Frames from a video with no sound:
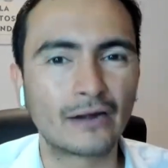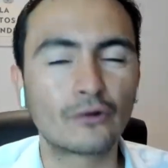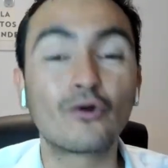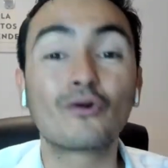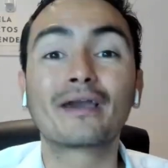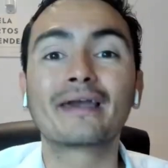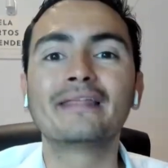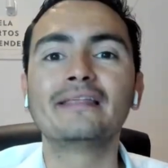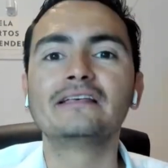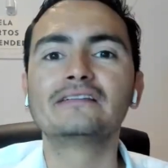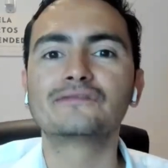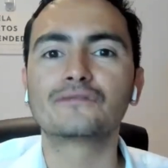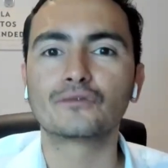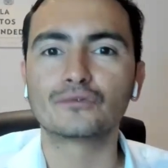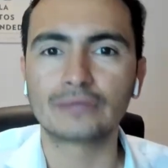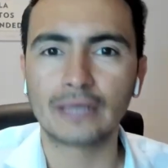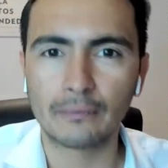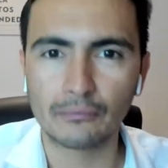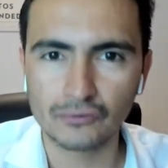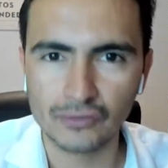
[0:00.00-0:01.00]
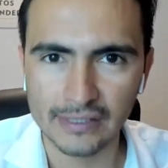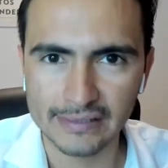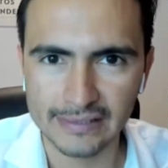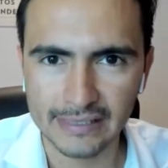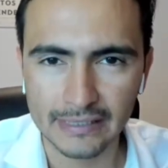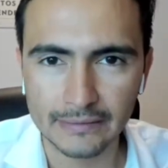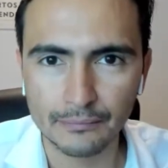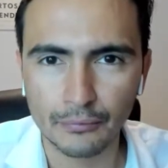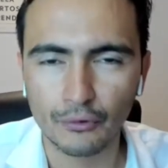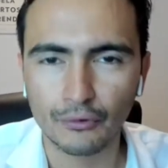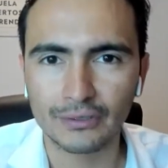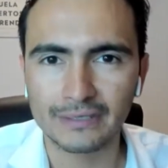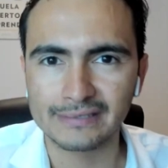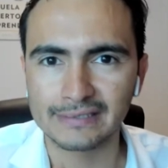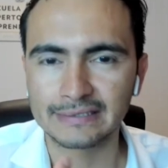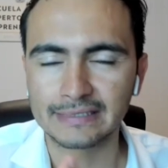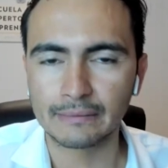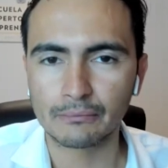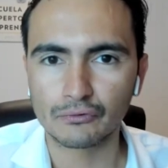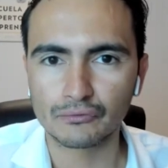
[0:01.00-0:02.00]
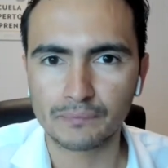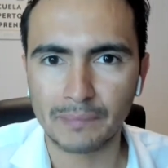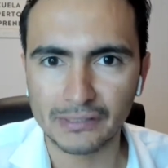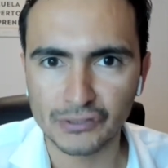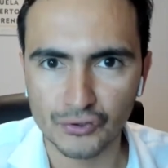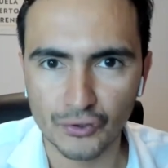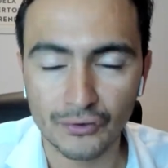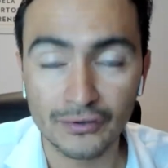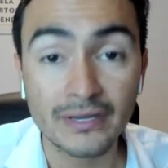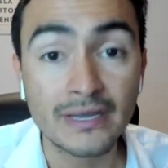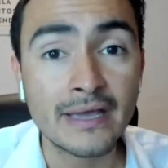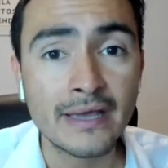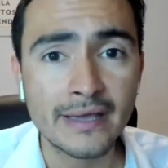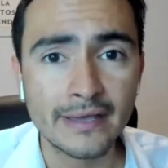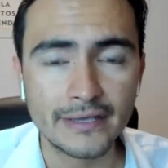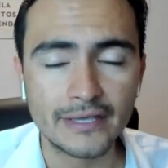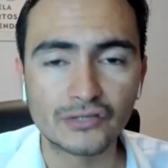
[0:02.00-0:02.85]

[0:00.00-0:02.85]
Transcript: en algo que disfrutamos hacer, por lo que sentimos pasión.